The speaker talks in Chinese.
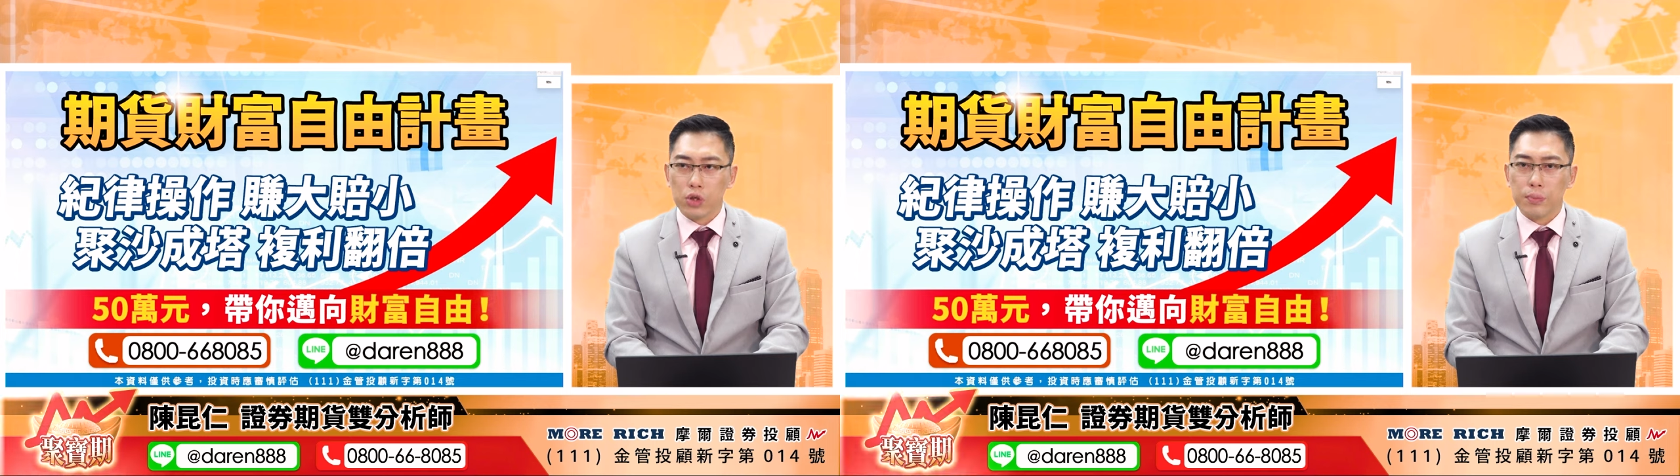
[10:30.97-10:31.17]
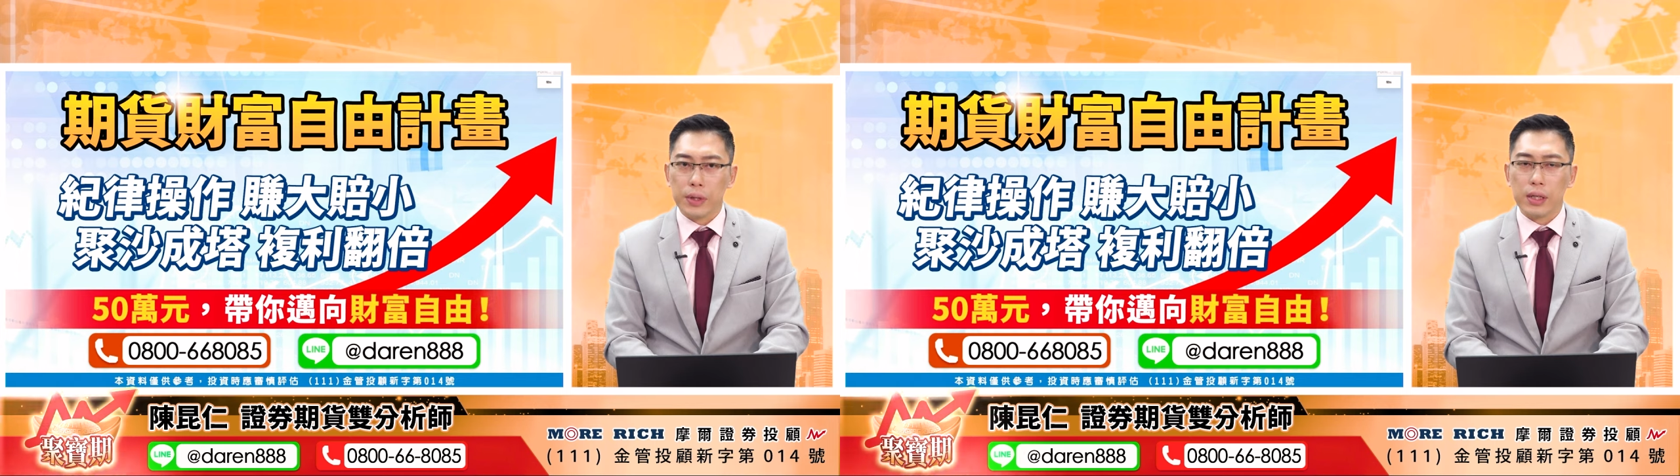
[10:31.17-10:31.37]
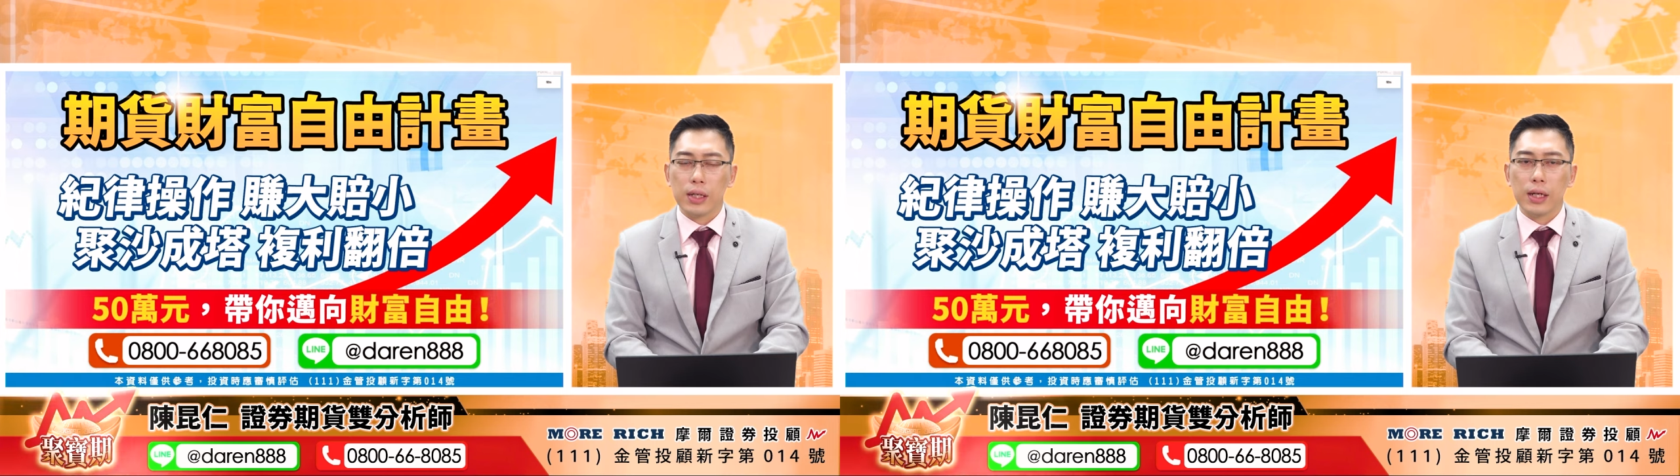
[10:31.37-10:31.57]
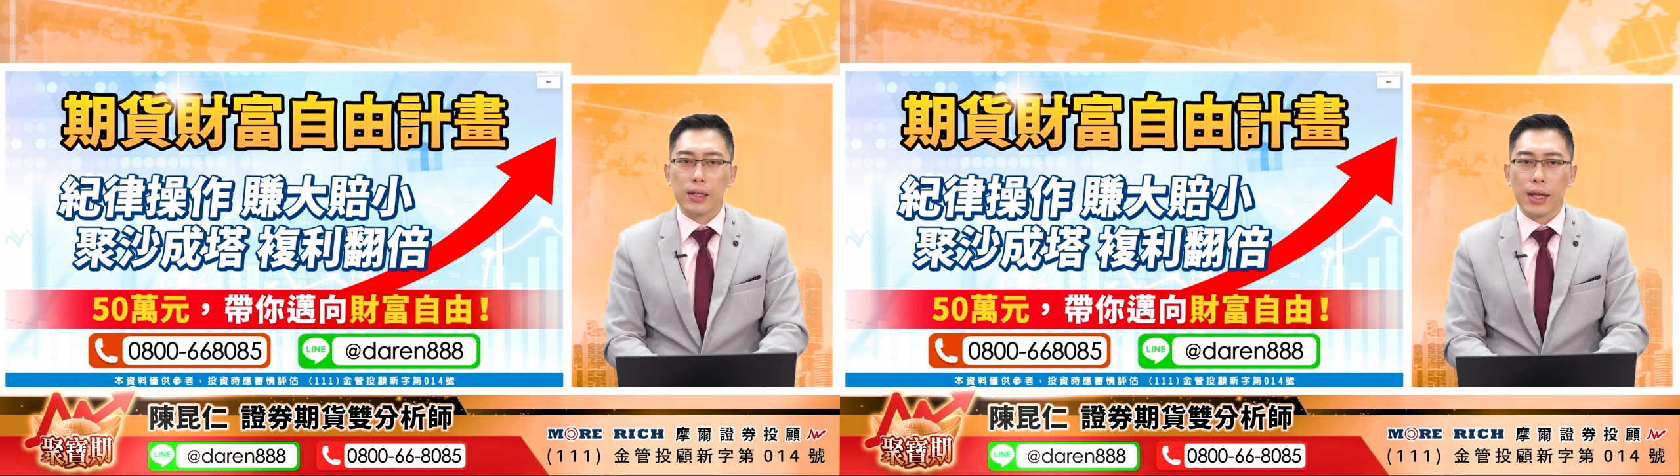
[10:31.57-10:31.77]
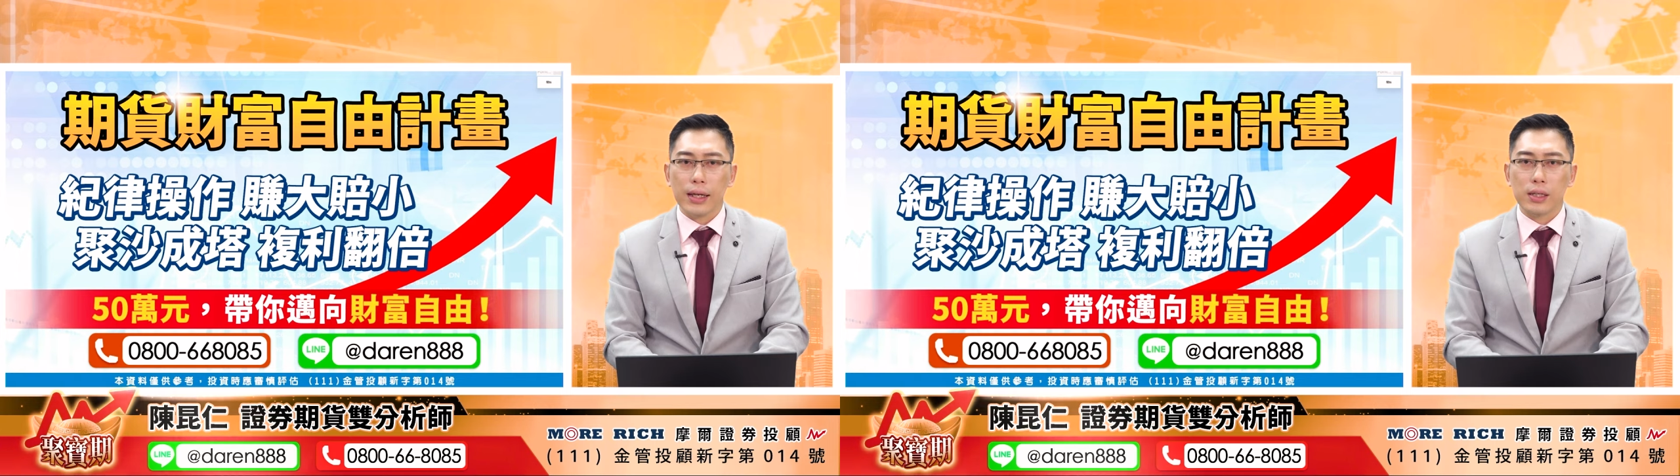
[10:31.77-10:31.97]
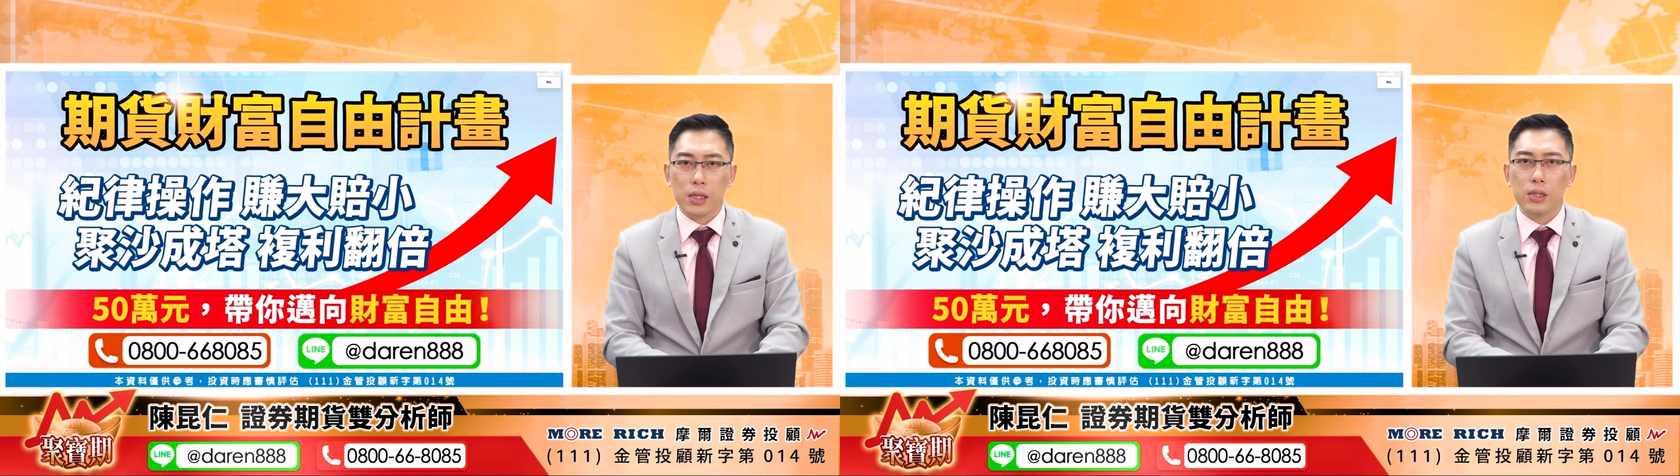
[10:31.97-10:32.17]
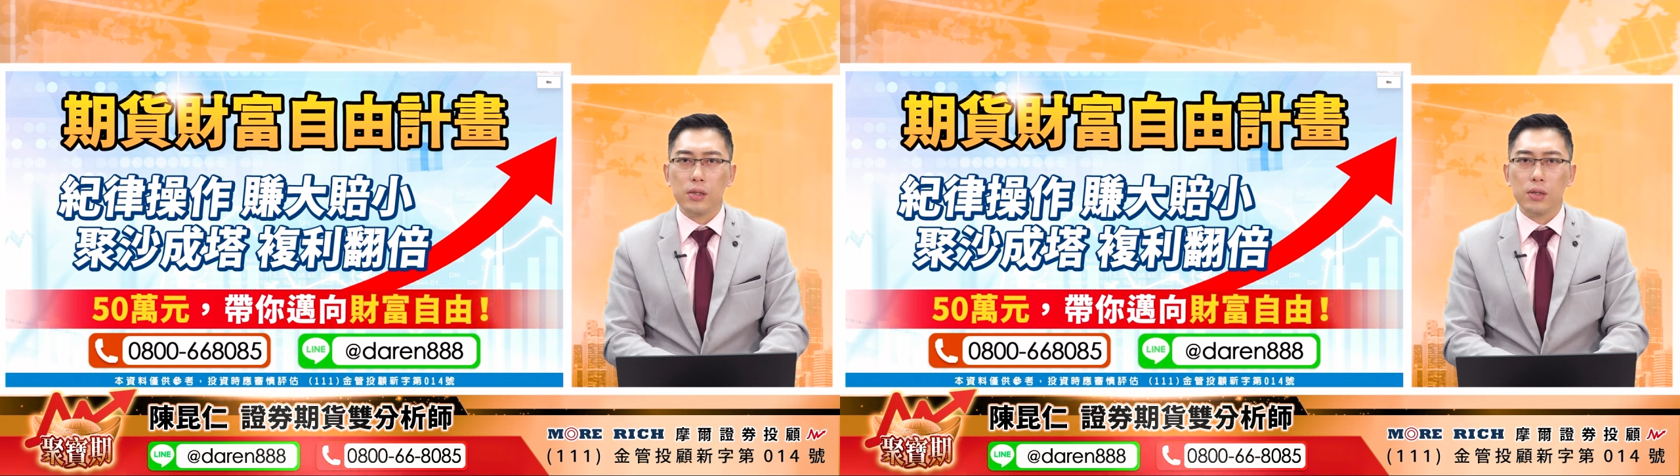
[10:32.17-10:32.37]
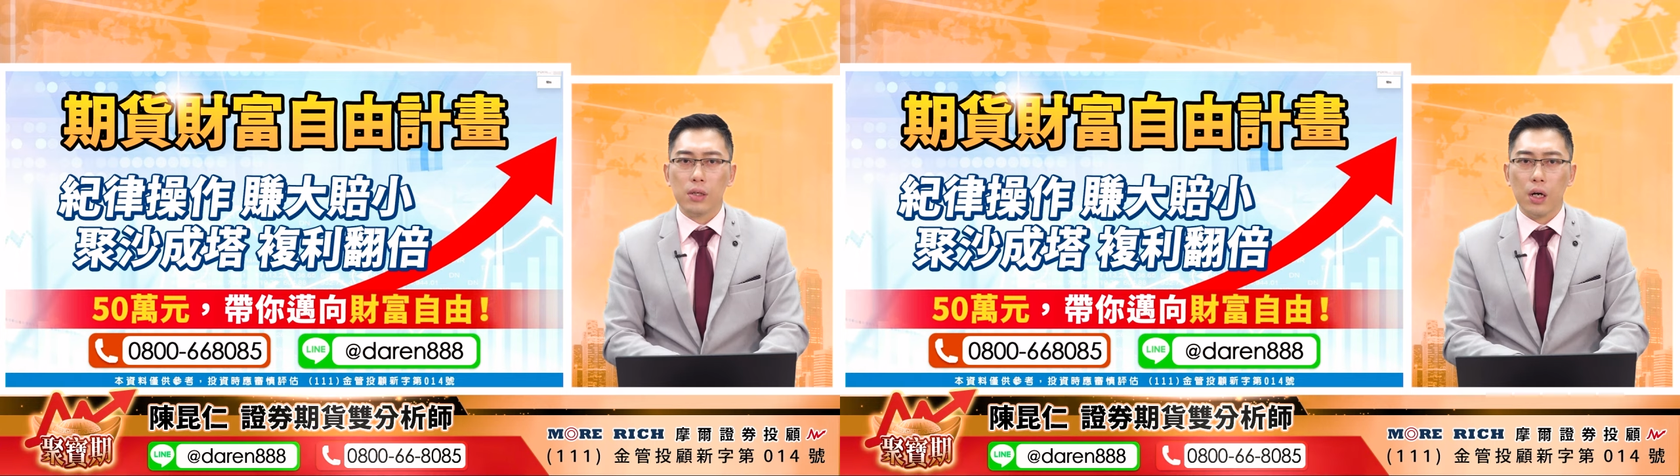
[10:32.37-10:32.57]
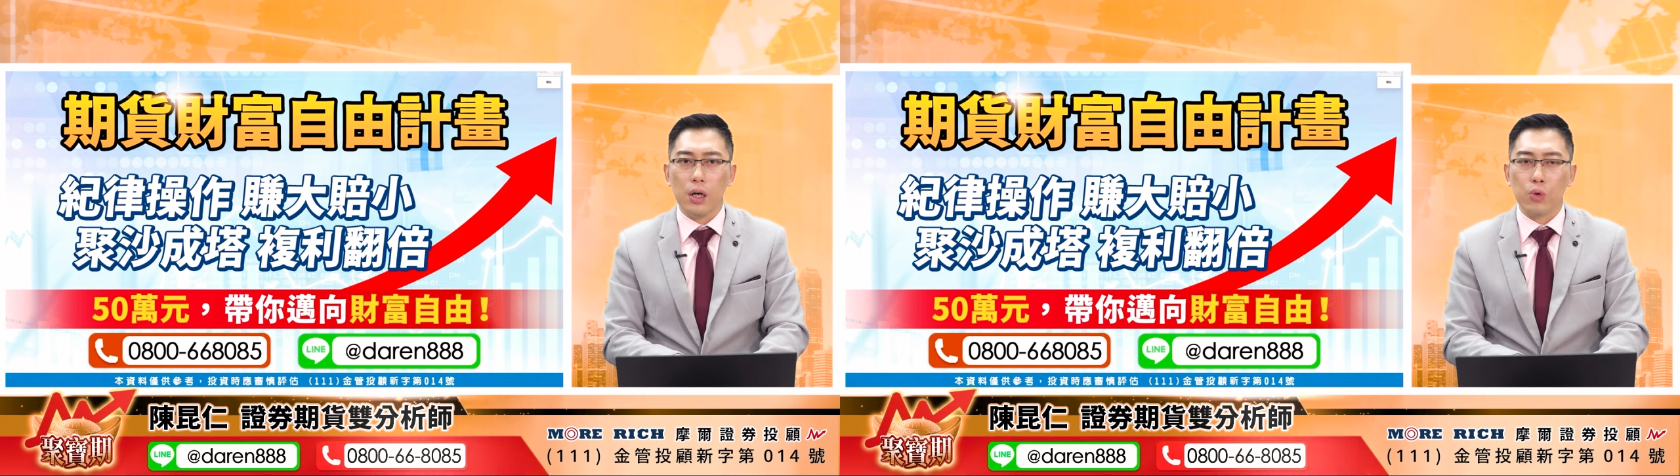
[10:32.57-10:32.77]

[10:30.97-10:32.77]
影片来跟呃，